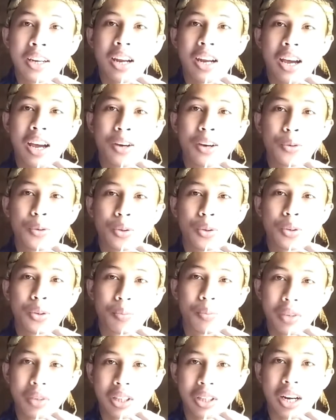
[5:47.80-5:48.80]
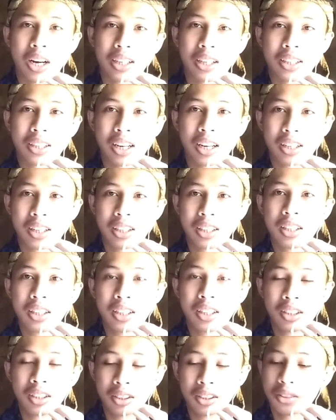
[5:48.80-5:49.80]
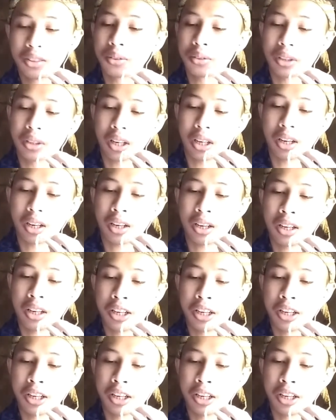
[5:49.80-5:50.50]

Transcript: Nah, untuk penjelasan ini sudah